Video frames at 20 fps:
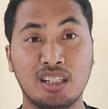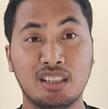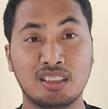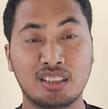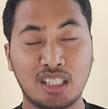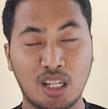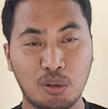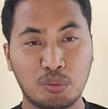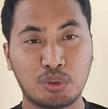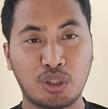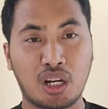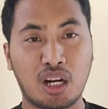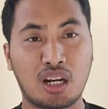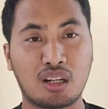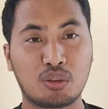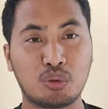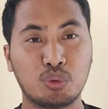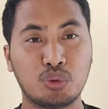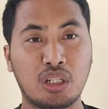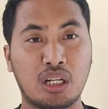Shalom
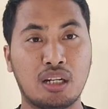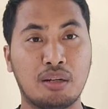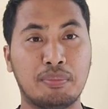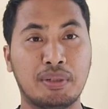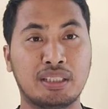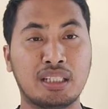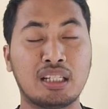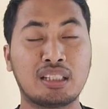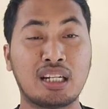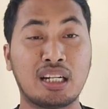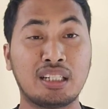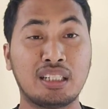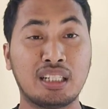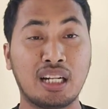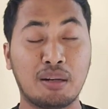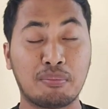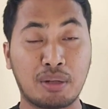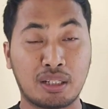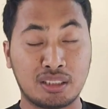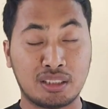saudaraku, salam sejahtera di
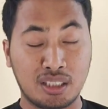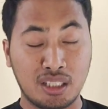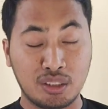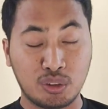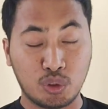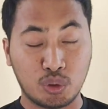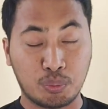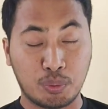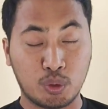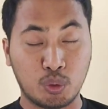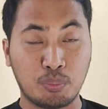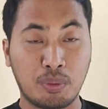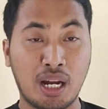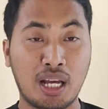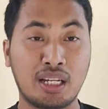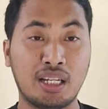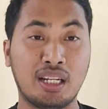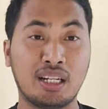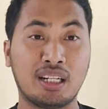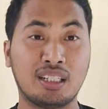dalam kasih Kristus. Berjumpa
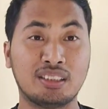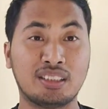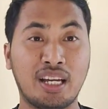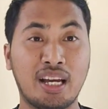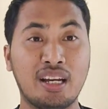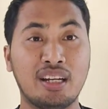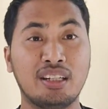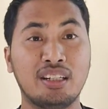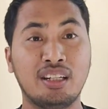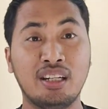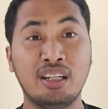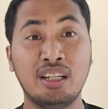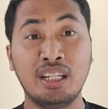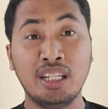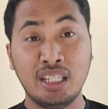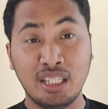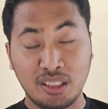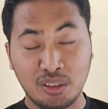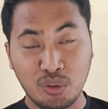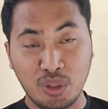lagi dengan saya,
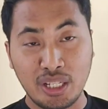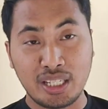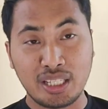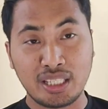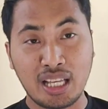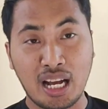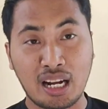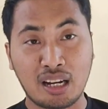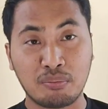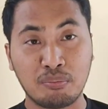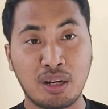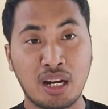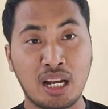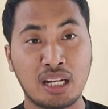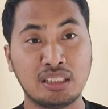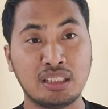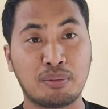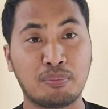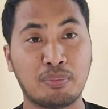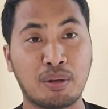Didi Duli. Kita akan
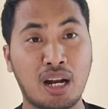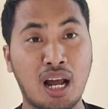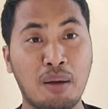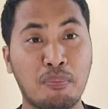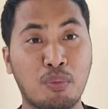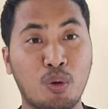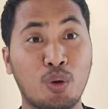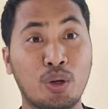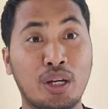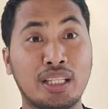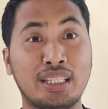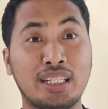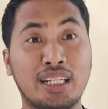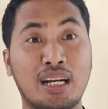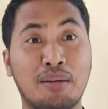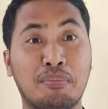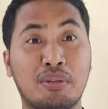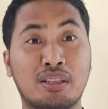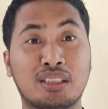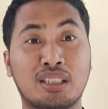belajar
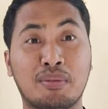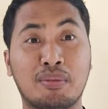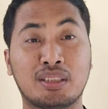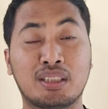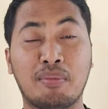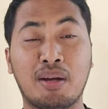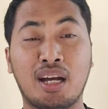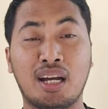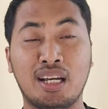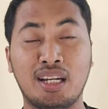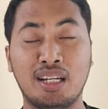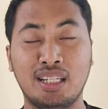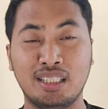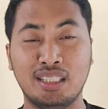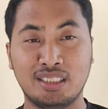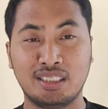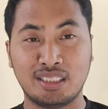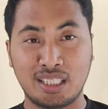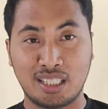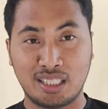apologetika bersama-sama
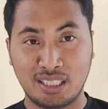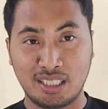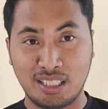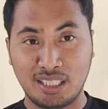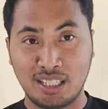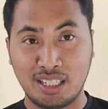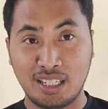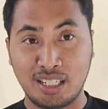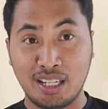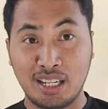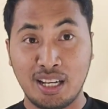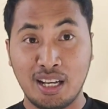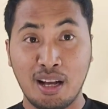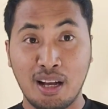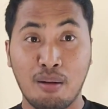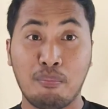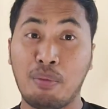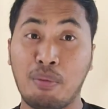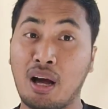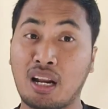di channel ini.
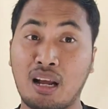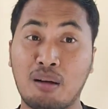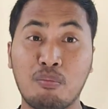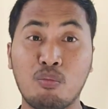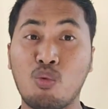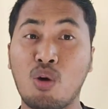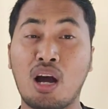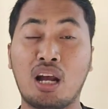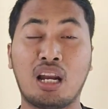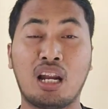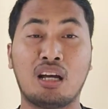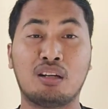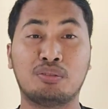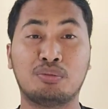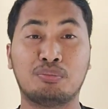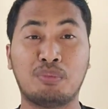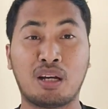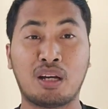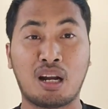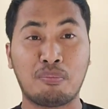Para
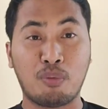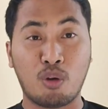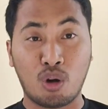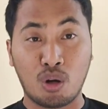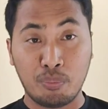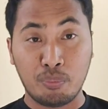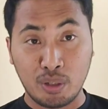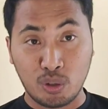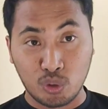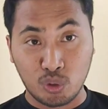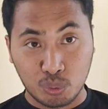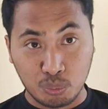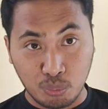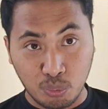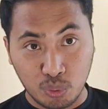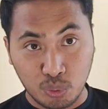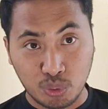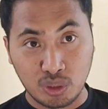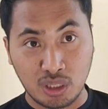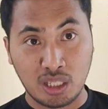mualaf, para polemikus
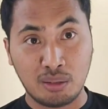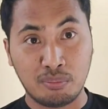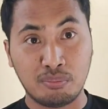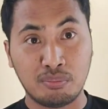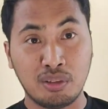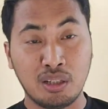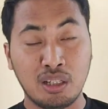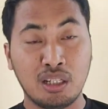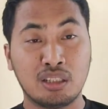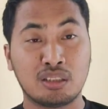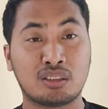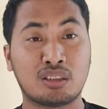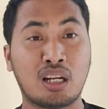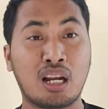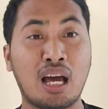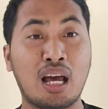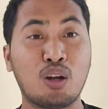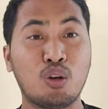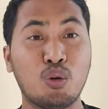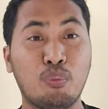muslim
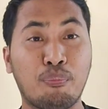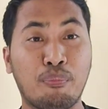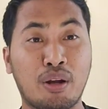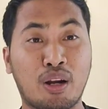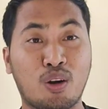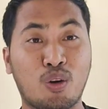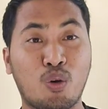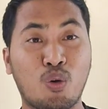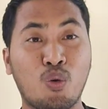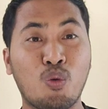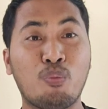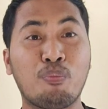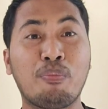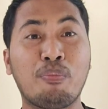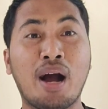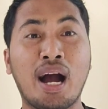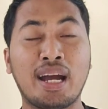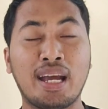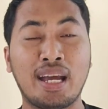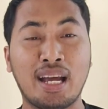selalu
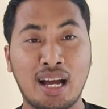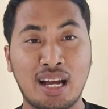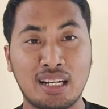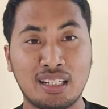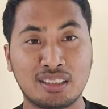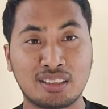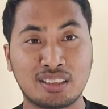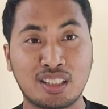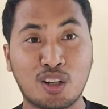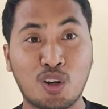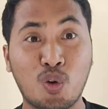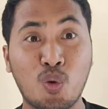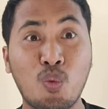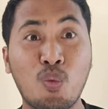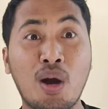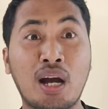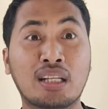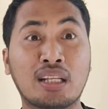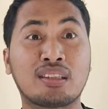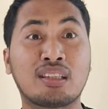berupaya
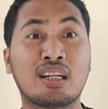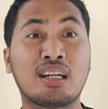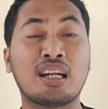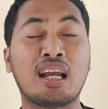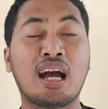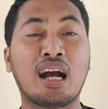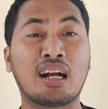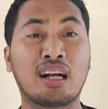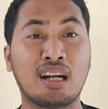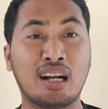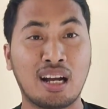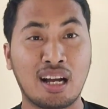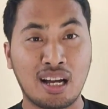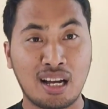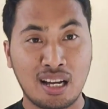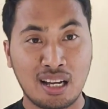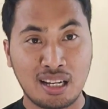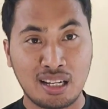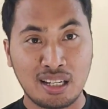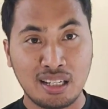sekuat
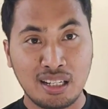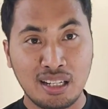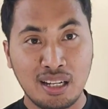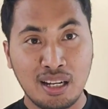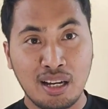tenaga